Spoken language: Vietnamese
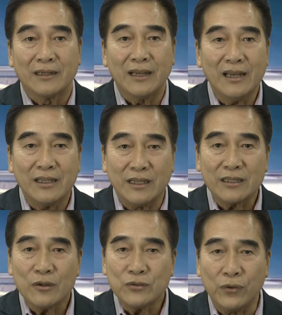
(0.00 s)
Đây là những
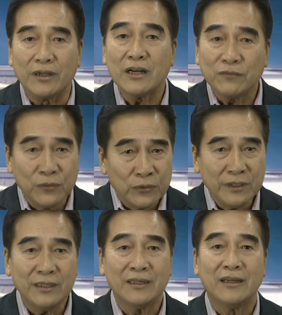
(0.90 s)
câu chuyện rất
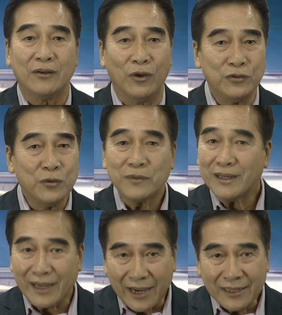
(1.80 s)
vui, nội dung
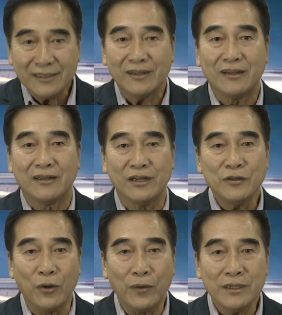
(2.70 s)
rất ngắn, rất
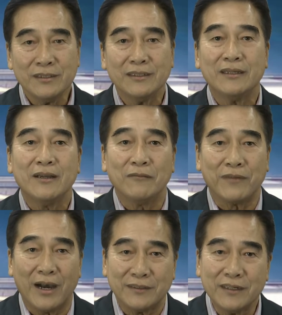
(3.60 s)
hữu ích
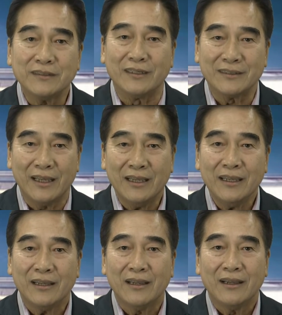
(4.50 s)
và rất thực tế,
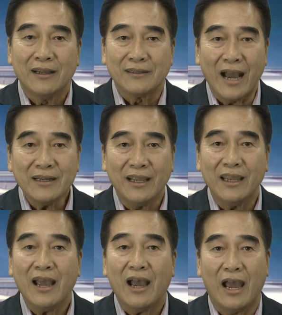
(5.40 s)
đáng
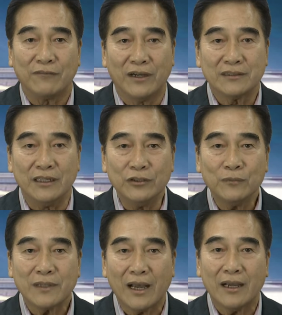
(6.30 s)
để hàng Phật tử
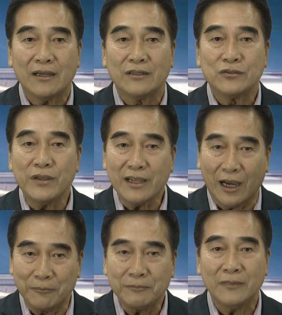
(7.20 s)
chúng ta suy
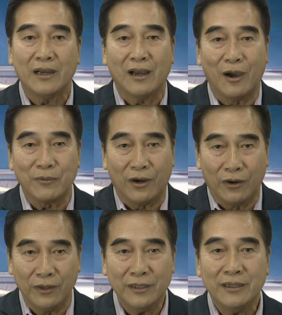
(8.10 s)
ngẫm, học
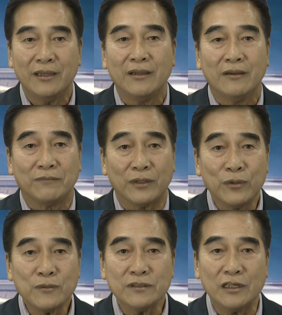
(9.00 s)
hỏi và
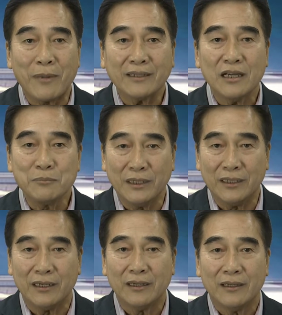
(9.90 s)
tu sửa bản thân
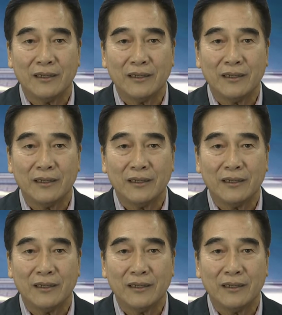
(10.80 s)
mình.